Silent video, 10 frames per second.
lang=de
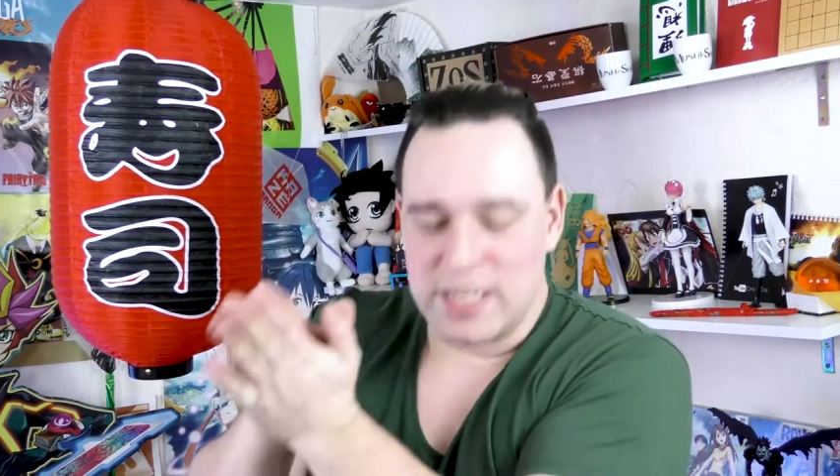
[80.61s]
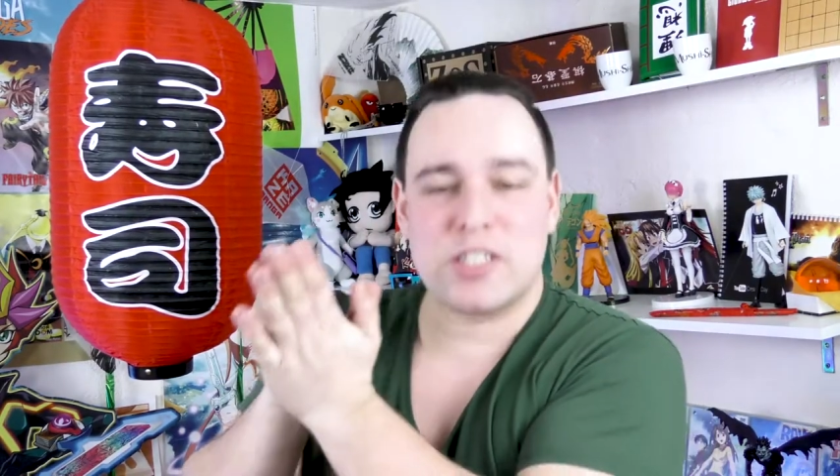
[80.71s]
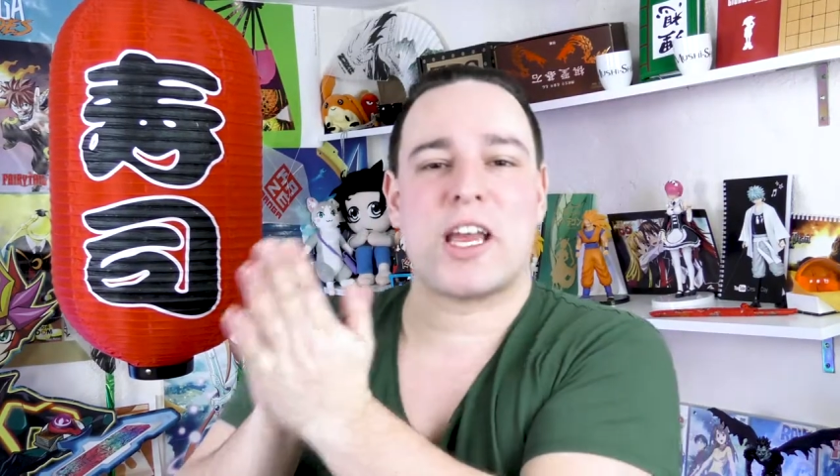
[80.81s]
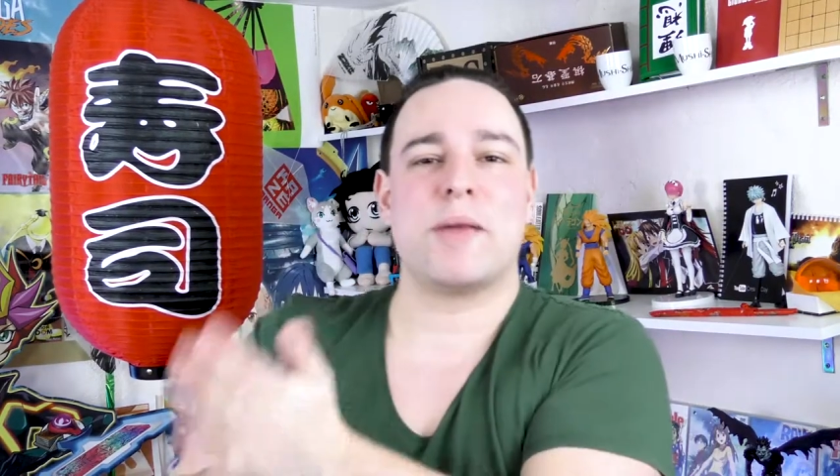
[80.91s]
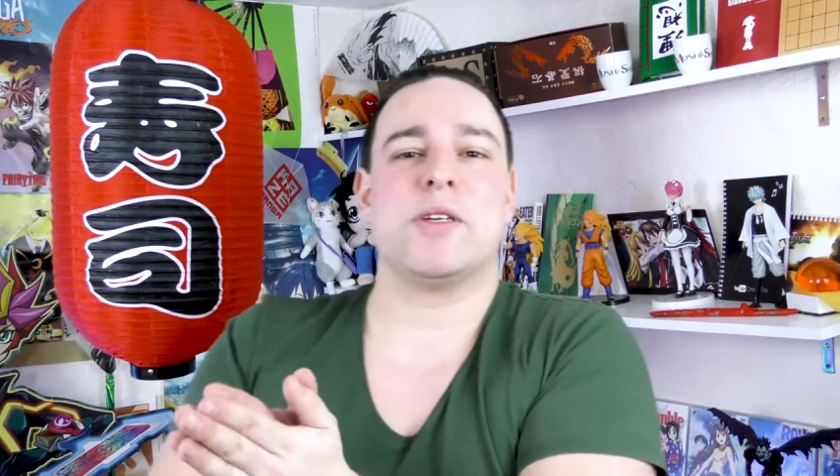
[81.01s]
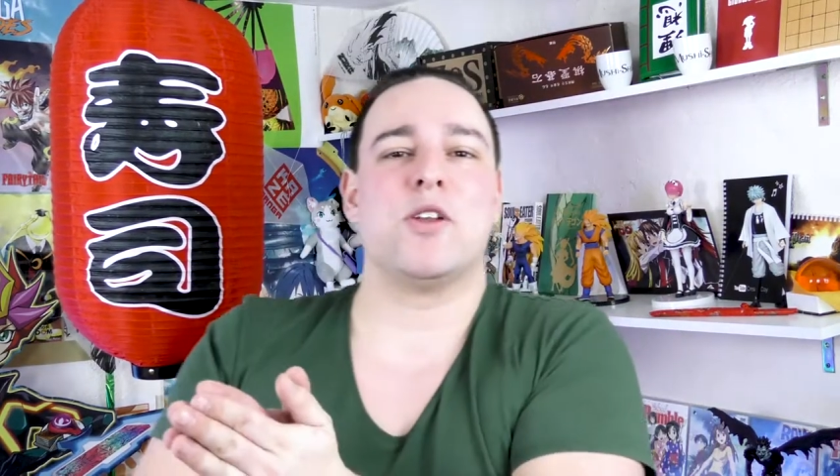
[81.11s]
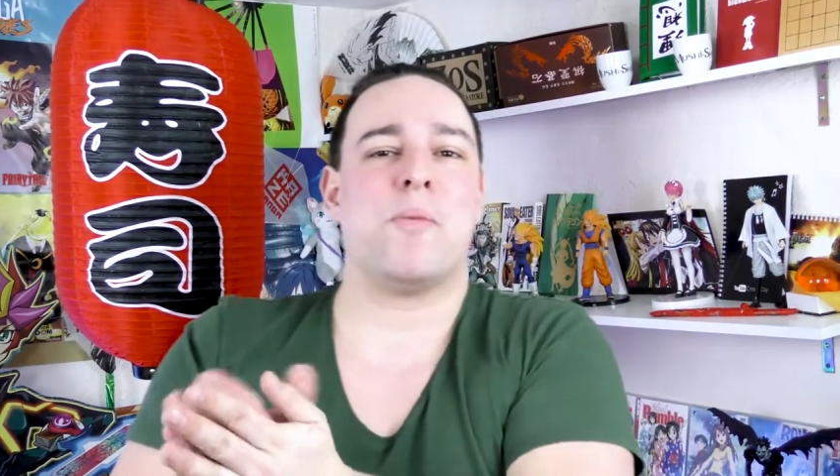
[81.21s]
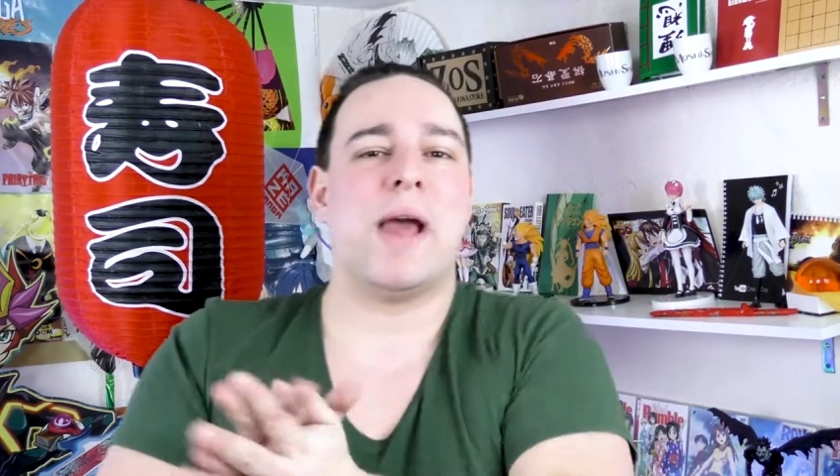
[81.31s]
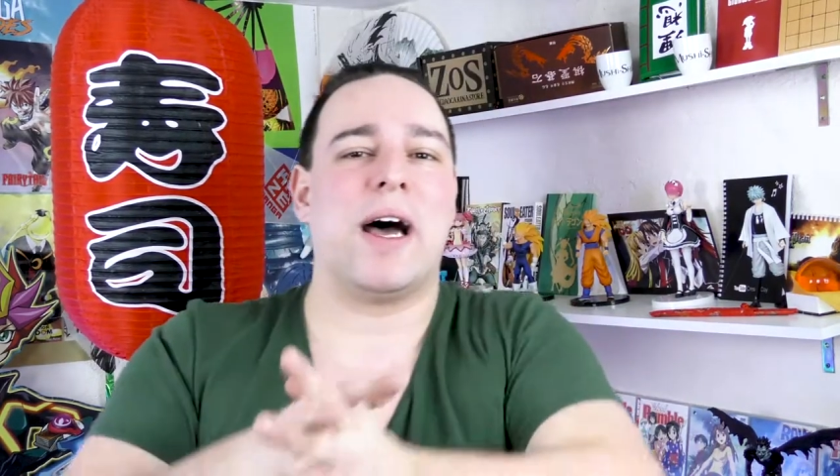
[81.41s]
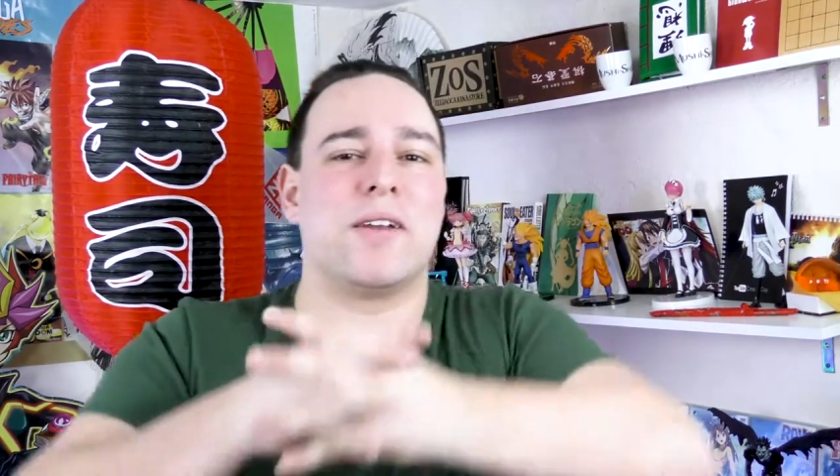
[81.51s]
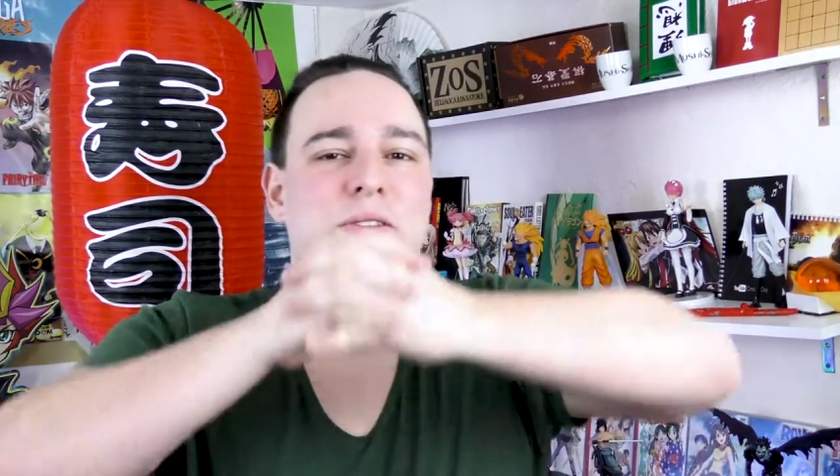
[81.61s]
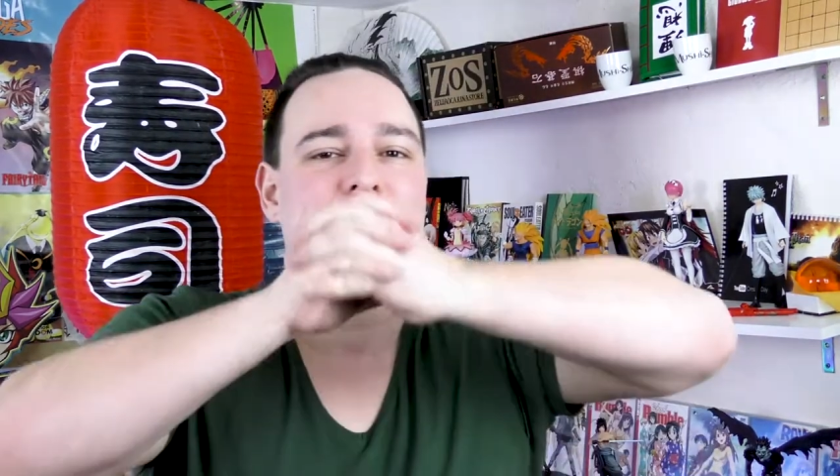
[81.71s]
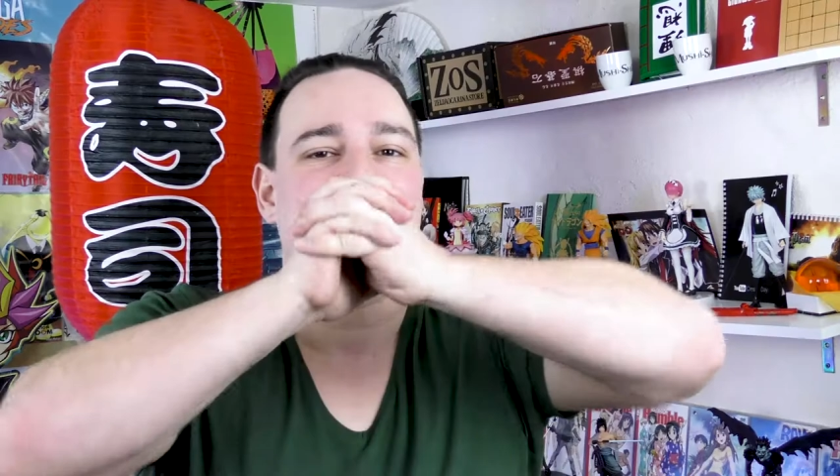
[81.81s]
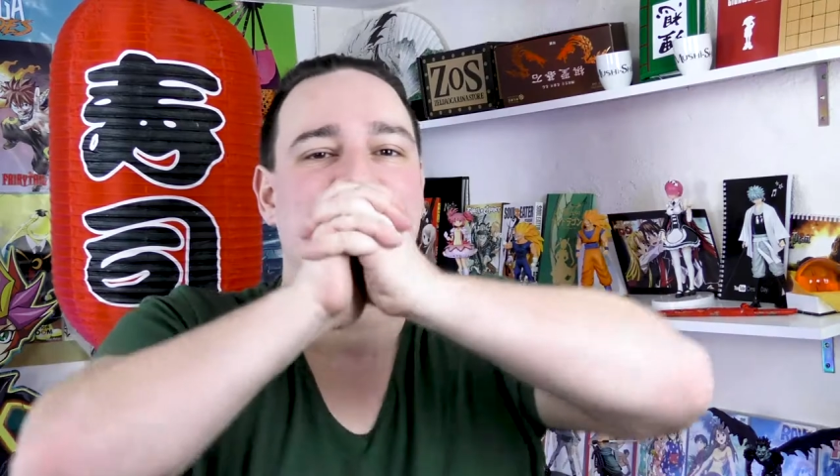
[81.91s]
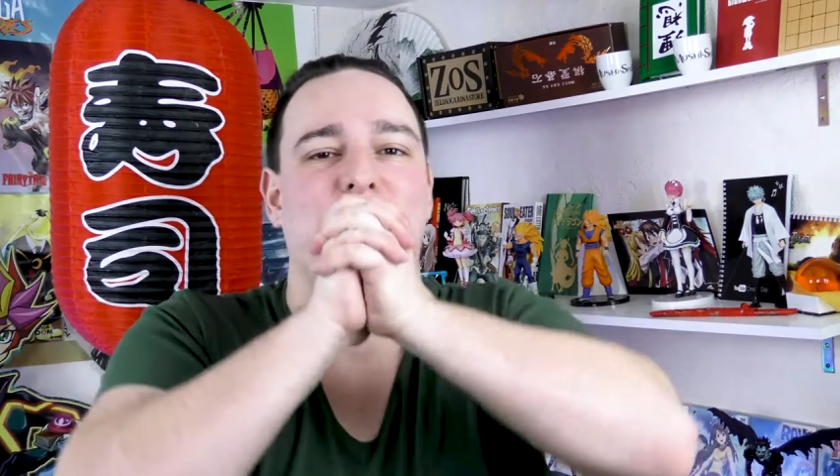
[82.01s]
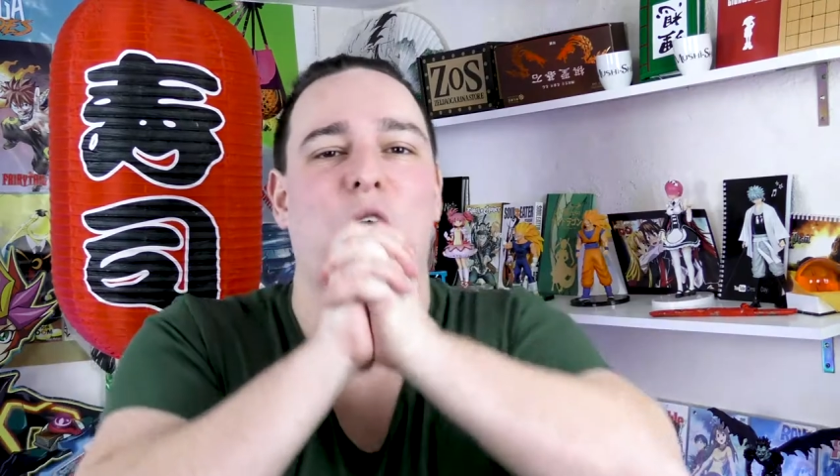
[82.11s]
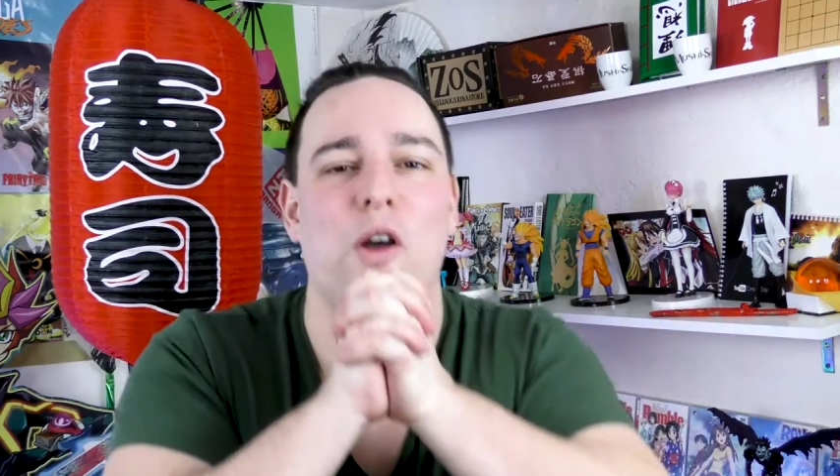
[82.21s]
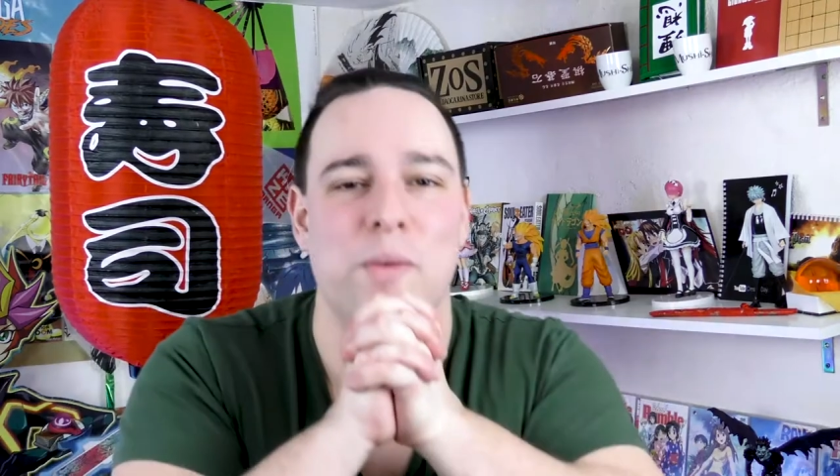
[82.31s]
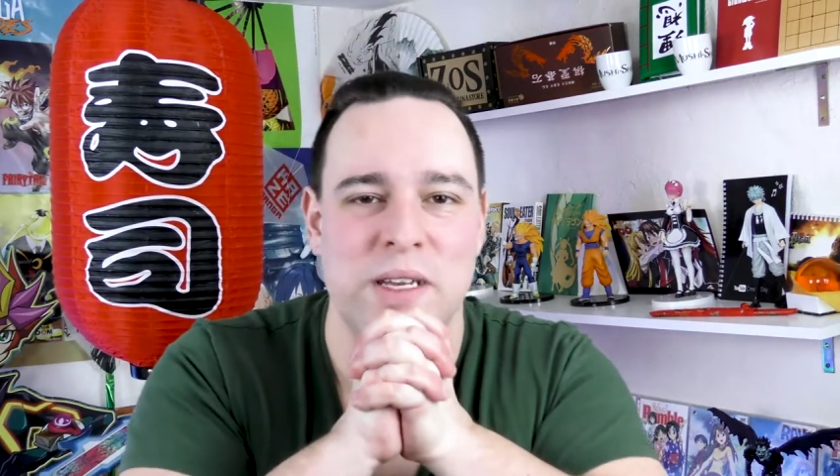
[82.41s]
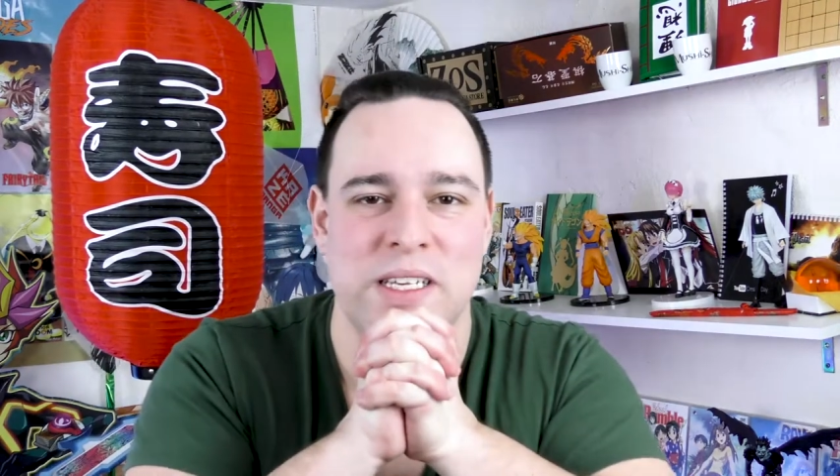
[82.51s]
ich streng mich noch mehr an und ich
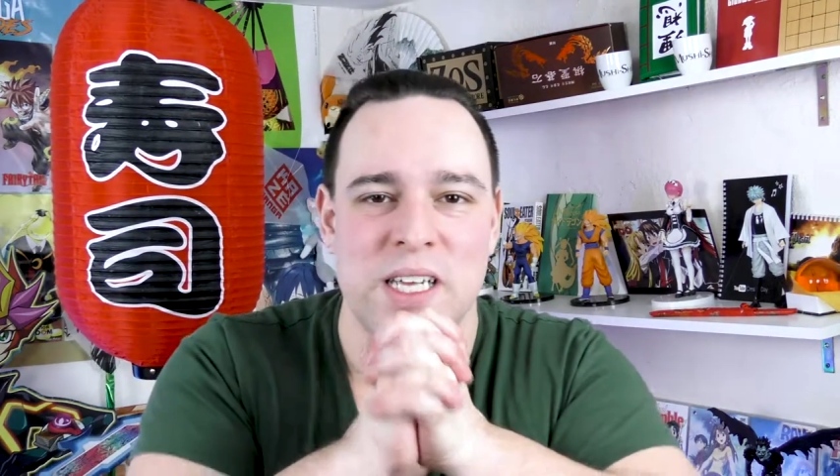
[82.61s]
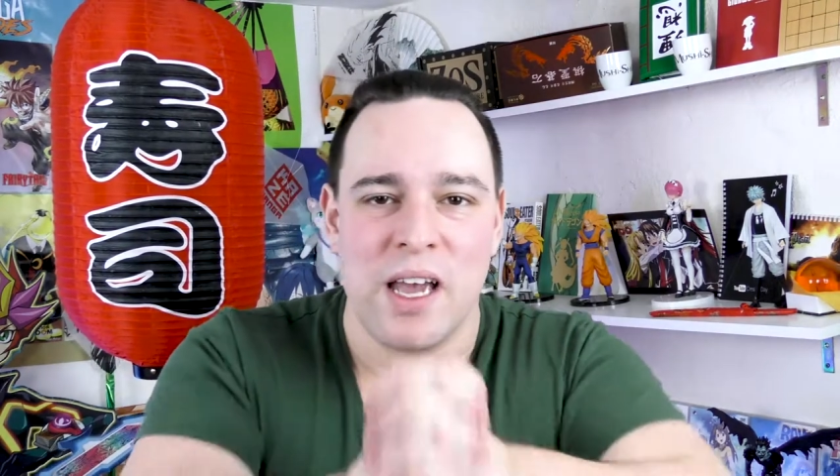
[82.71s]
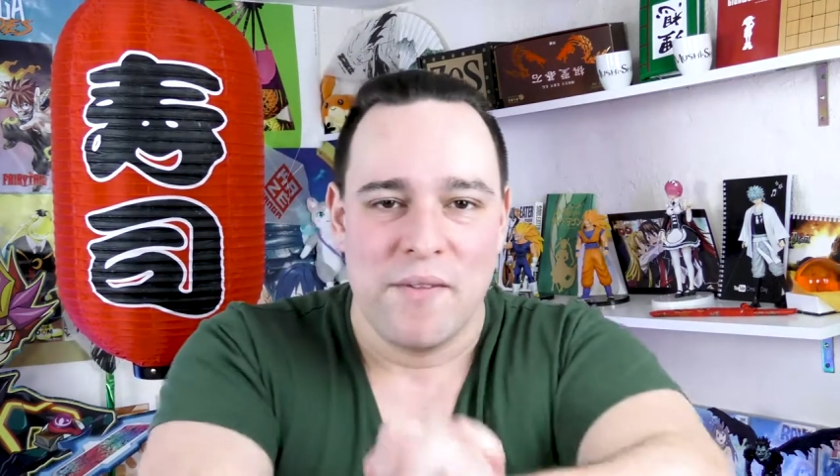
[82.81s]
freue mich,